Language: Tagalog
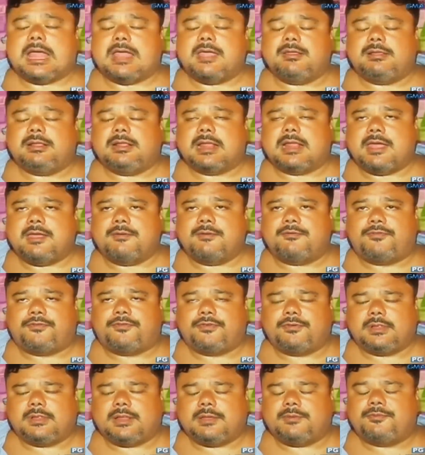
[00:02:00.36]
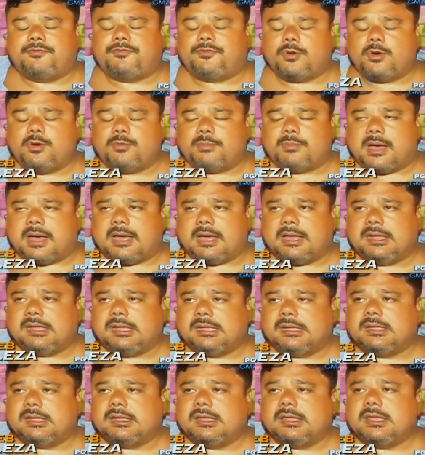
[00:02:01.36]
Una, lymphoma,
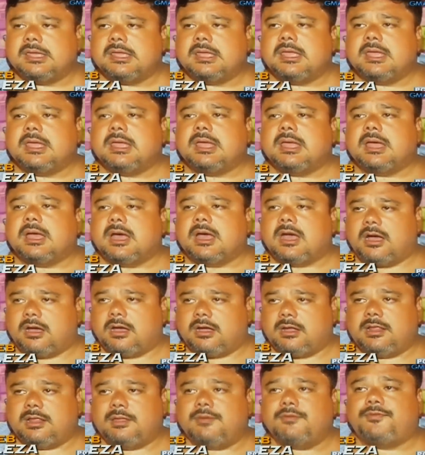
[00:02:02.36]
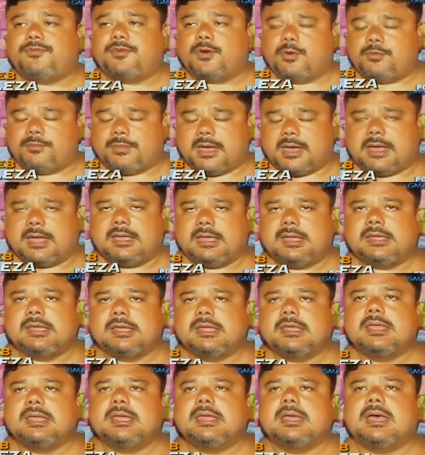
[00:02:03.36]
uh, lymphoma,
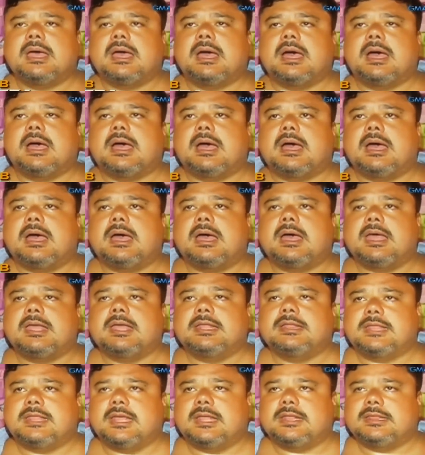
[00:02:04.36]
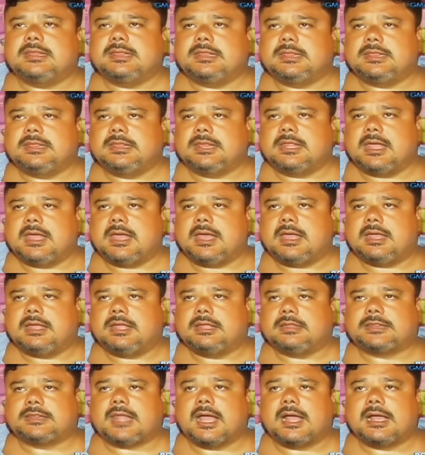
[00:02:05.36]
uh, and then
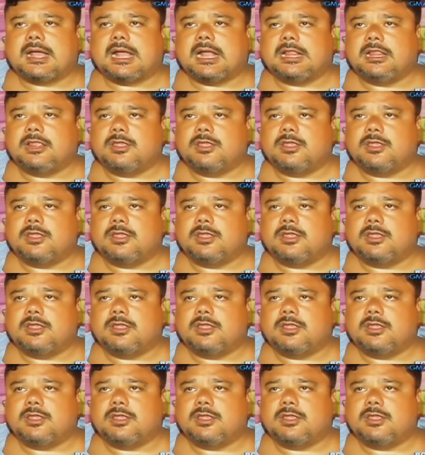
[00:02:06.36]
na tanggal